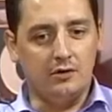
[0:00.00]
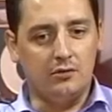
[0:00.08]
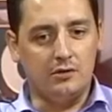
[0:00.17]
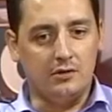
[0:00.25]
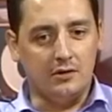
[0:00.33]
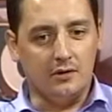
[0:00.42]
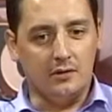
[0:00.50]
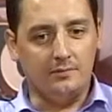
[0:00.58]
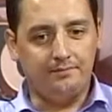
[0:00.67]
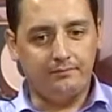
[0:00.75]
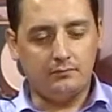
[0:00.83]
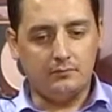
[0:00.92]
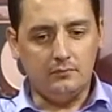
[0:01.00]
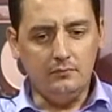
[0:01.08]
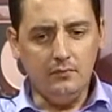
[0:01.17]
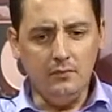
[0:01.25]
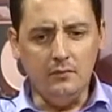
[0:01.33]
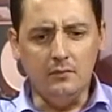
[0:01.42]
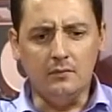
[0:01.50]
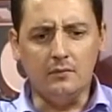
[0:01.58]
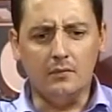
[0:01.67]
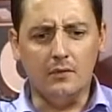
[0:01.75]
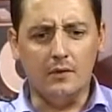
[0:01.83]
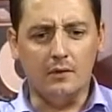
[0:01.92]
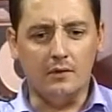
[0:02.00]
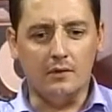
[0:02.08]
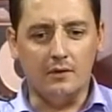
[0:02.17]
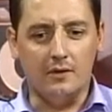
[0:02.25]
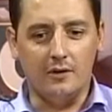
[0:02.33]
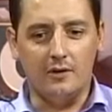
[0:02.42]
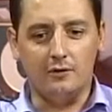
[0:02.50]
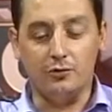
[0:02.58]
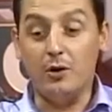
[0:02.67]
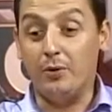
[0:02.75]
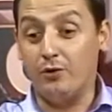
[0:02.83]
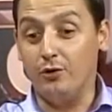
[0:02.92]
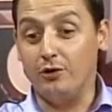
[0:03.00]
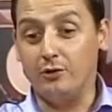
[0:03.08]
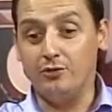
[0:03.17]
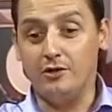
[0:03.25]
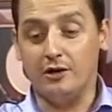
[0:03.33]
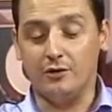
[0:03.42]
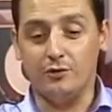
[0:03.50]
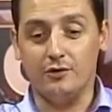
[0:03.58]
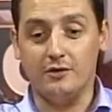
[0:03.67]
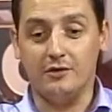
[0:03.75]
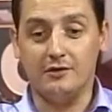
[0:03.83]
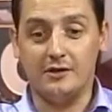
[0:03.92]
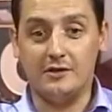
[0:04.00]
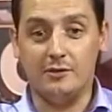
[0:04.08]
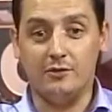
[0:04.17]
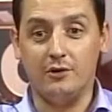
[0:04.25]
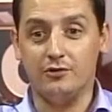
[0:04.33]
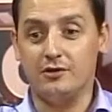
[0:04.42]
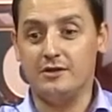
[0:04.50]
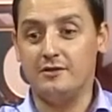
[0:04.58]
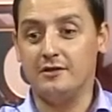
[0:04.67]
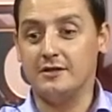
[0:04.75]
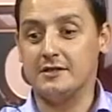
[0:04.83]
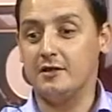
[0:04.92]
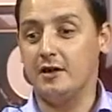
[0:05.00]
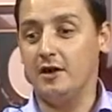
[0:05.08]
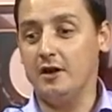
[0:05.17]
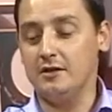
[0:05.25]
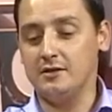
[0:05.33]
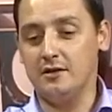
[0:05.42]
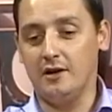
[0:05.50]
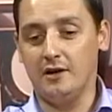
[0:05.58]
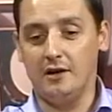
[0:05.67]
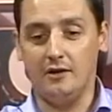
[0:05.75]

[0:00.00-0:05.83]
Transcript: люди а, туда приходят люди, которые на самом деле уже действительно состоялись, да,